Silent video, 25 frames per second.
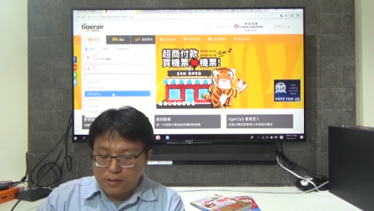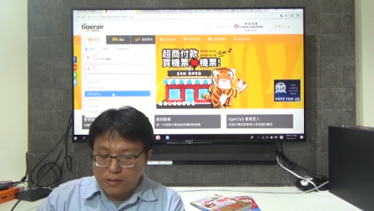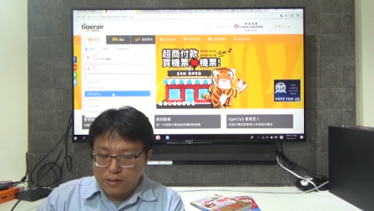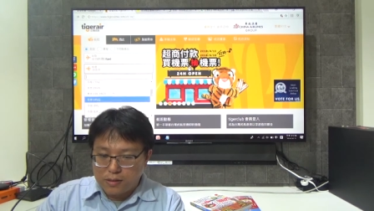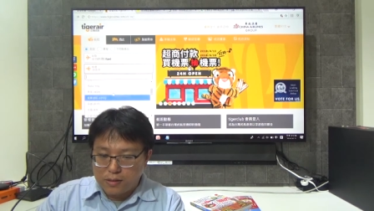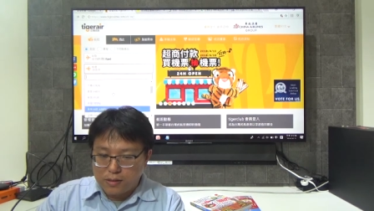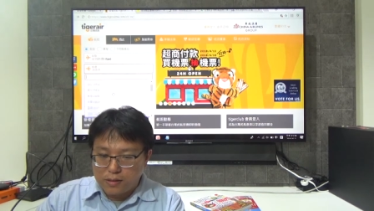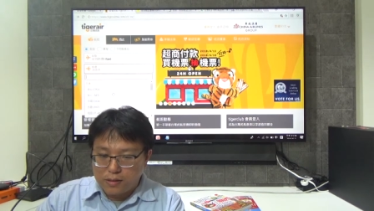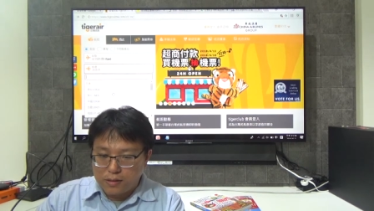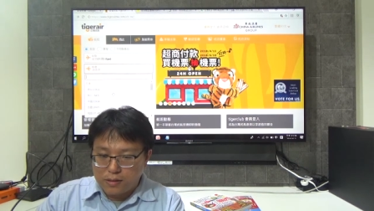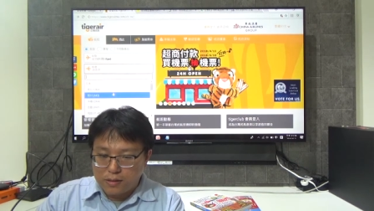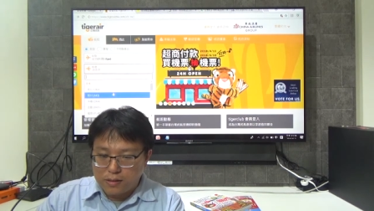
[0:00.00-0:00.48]

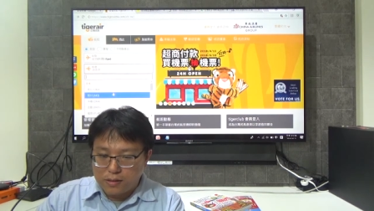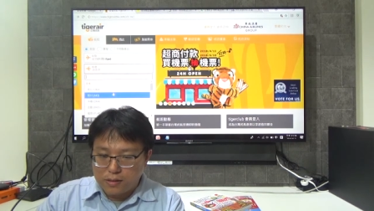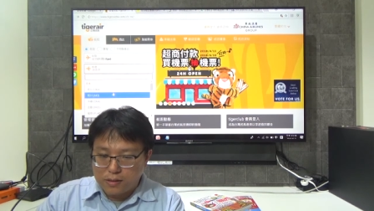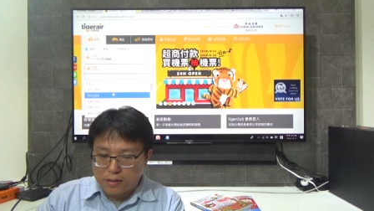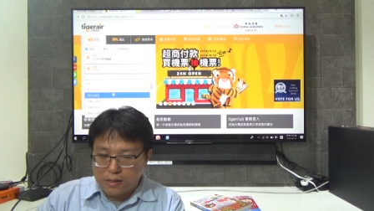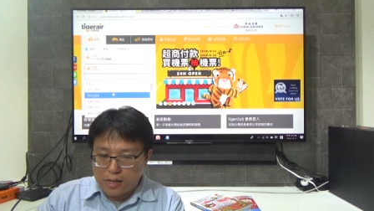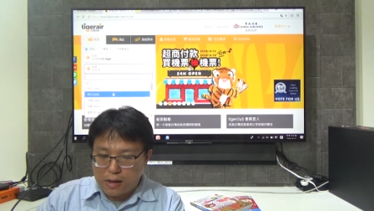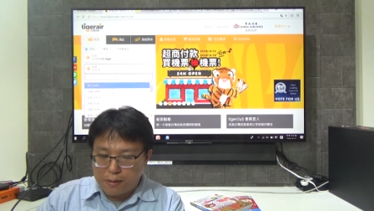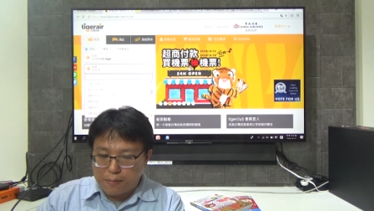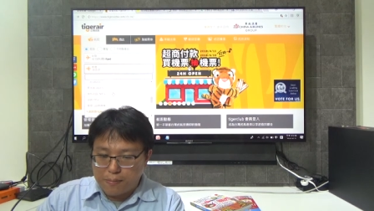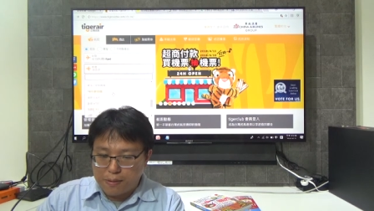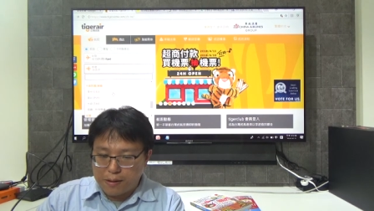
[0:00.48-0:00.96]
呃，
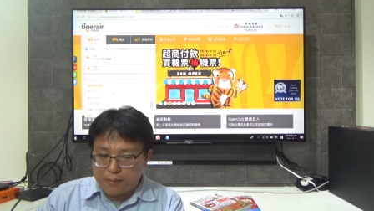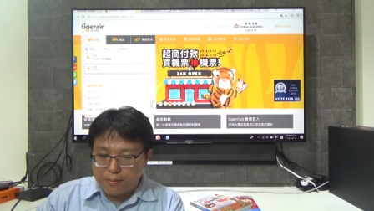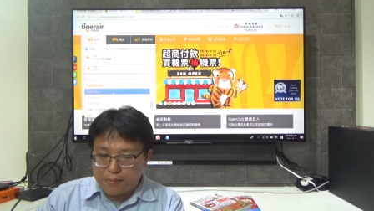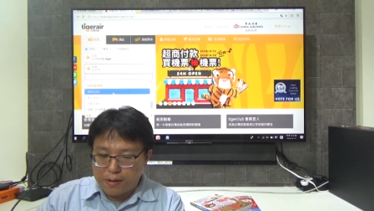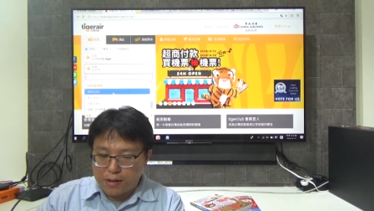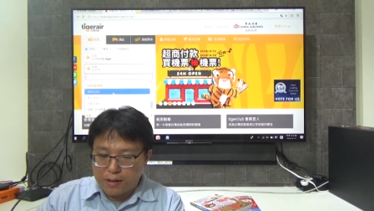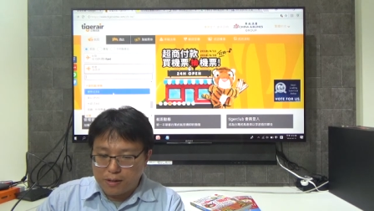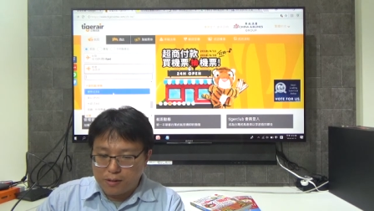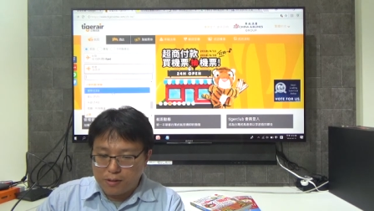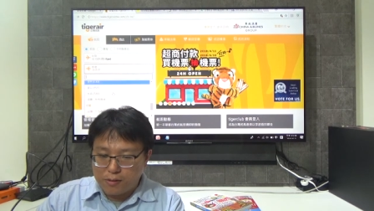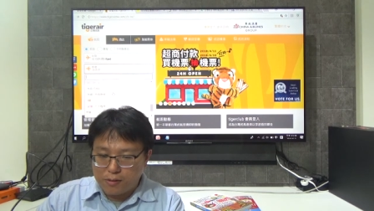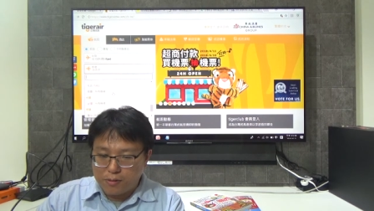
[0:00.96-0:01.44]
大阪
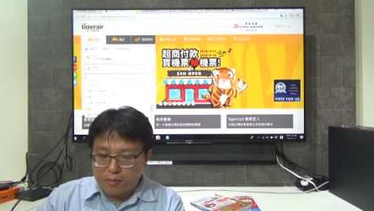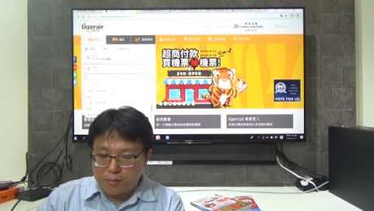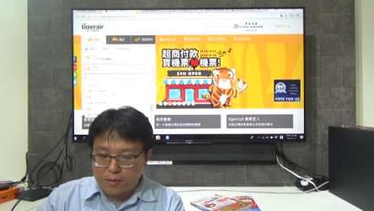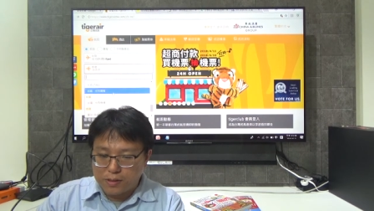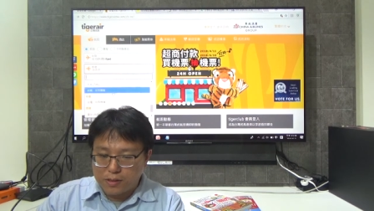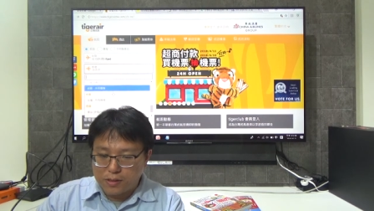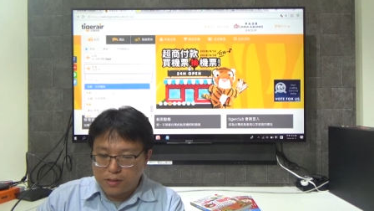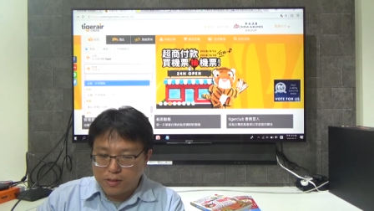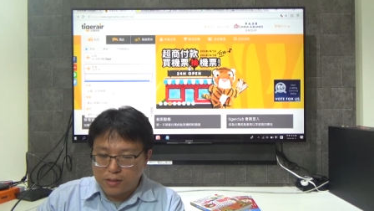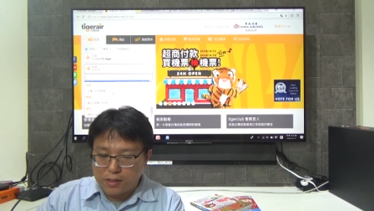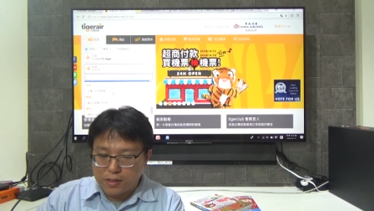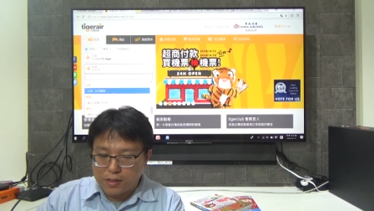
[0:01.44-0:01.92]
嘛，因为我们
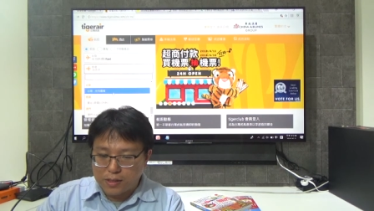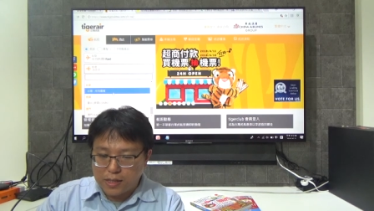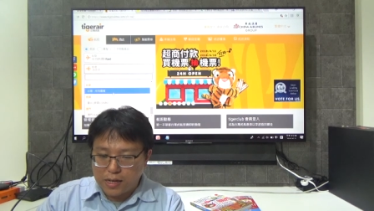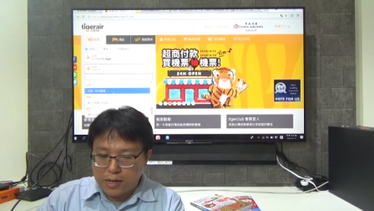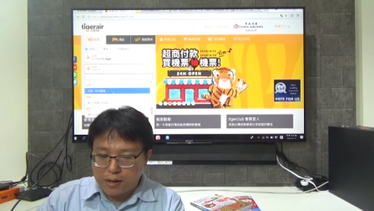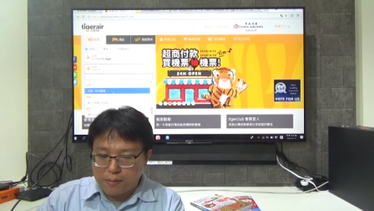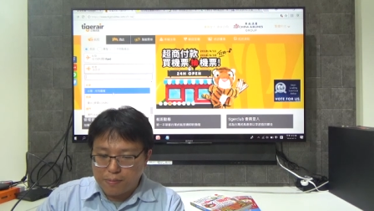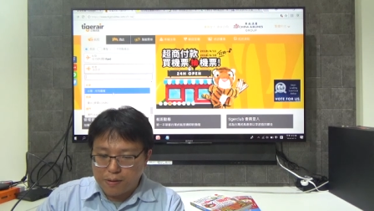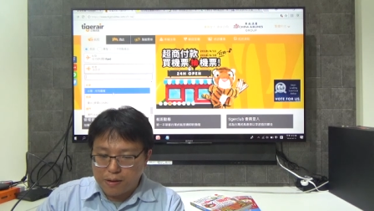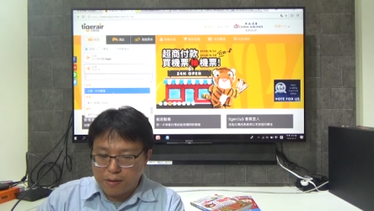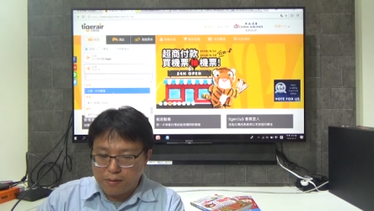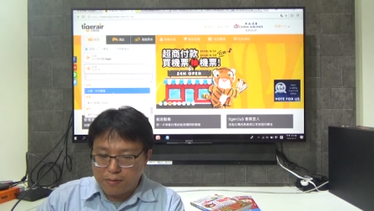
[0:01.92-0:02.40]
就以
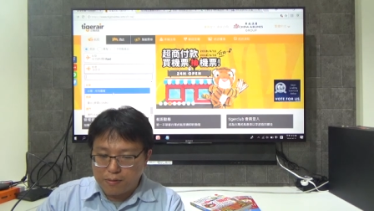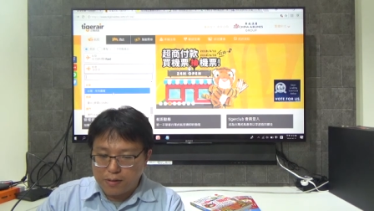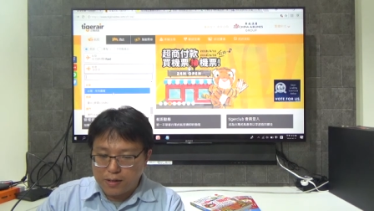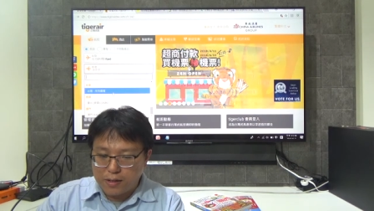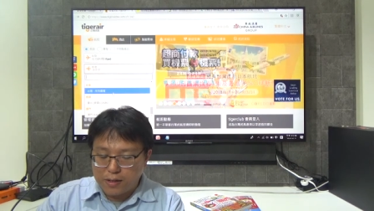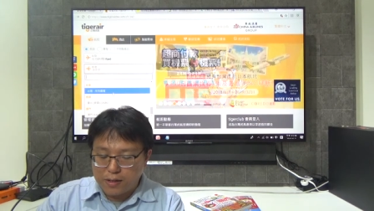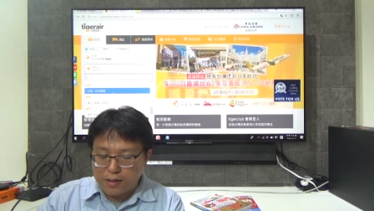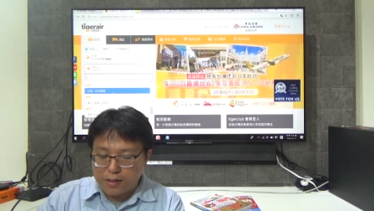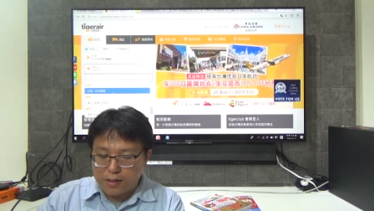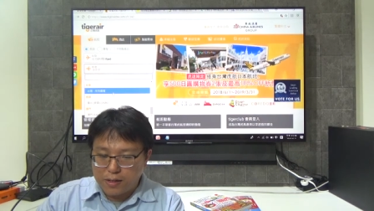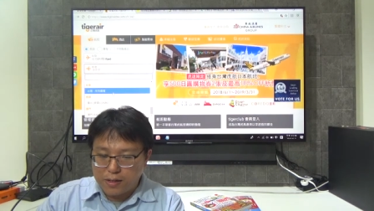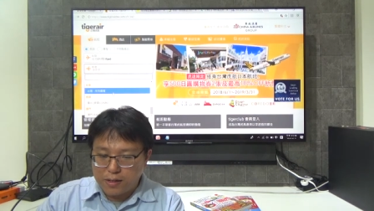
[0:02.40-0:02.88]
大阪为
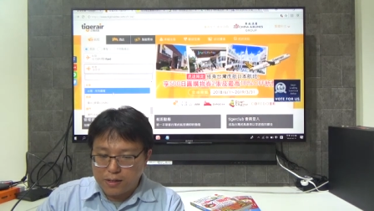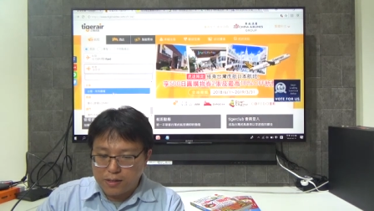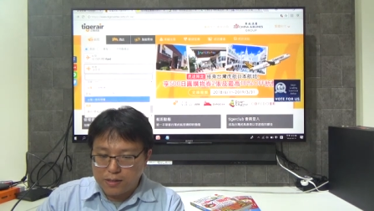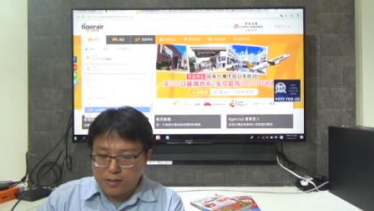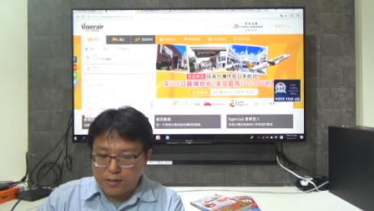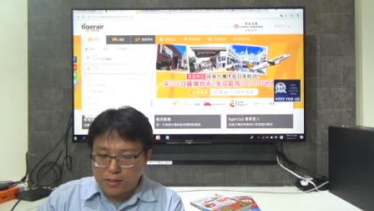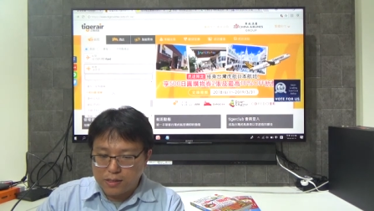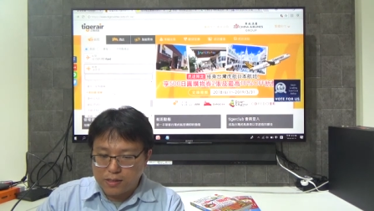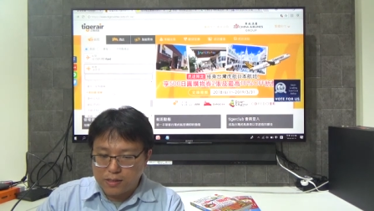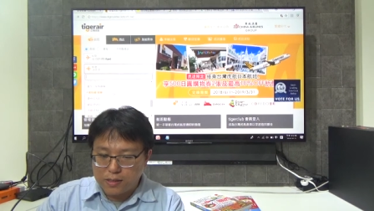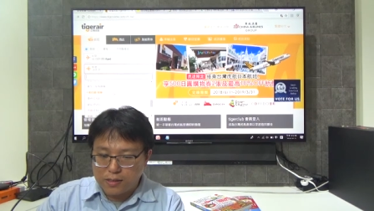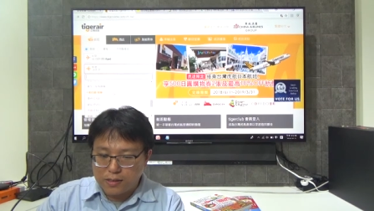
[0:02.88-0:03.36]
例，
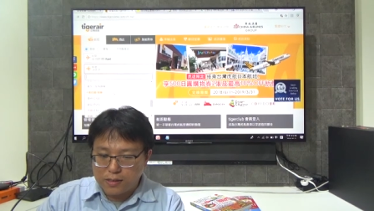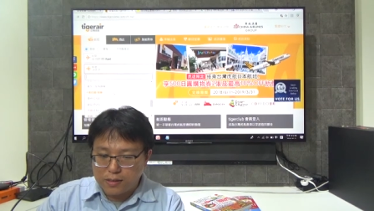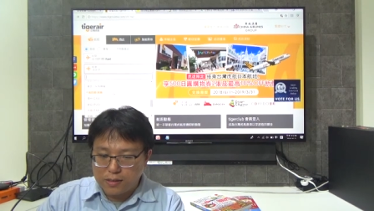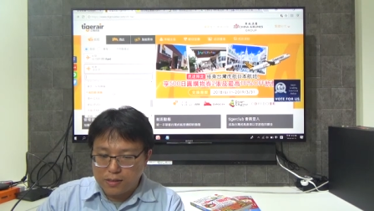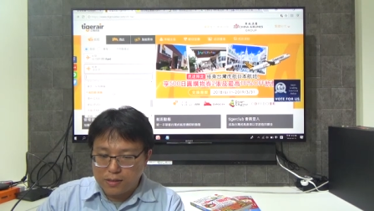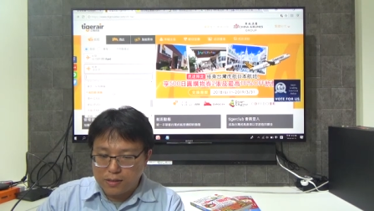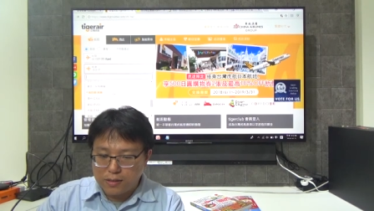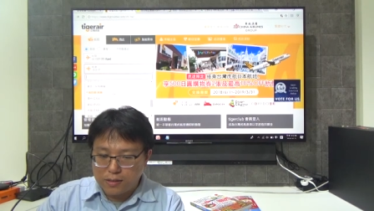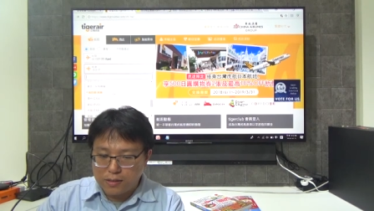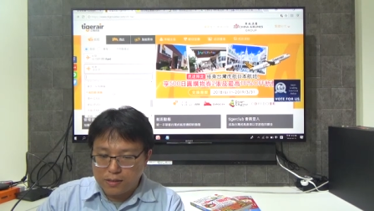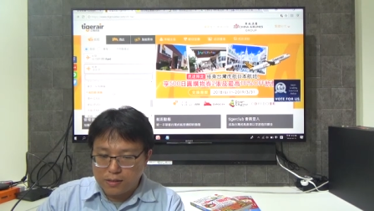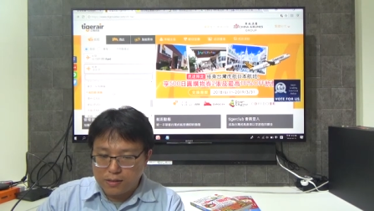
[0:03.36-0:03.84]
其
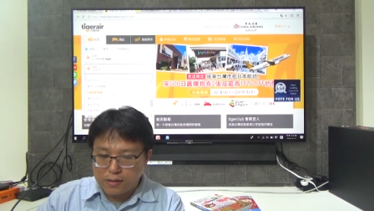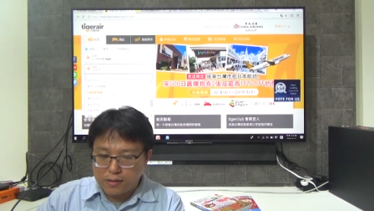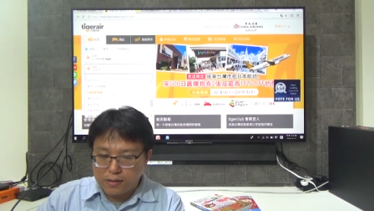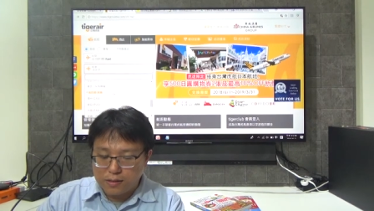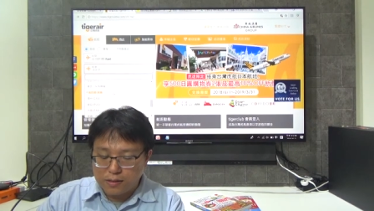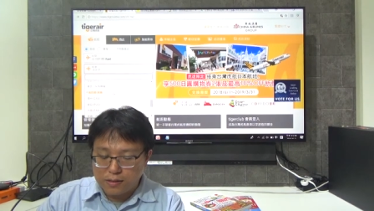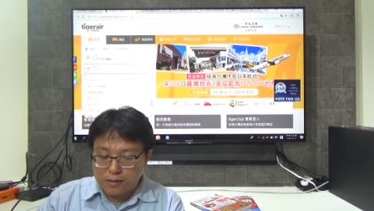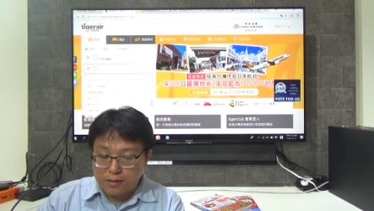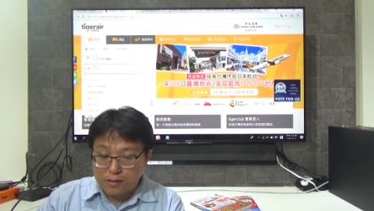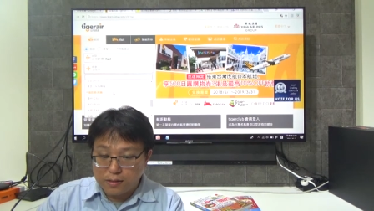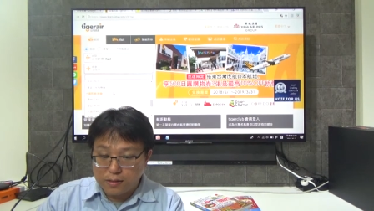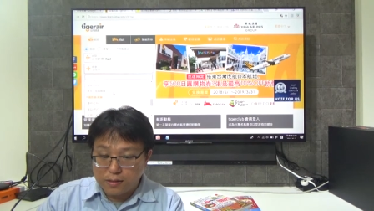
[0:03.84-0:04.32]

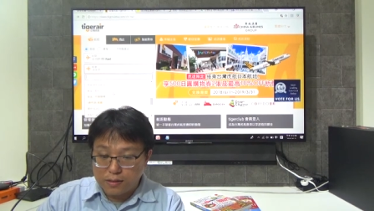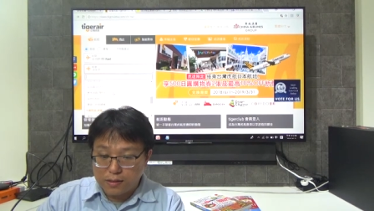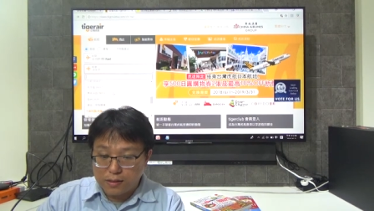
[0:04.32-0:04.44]
实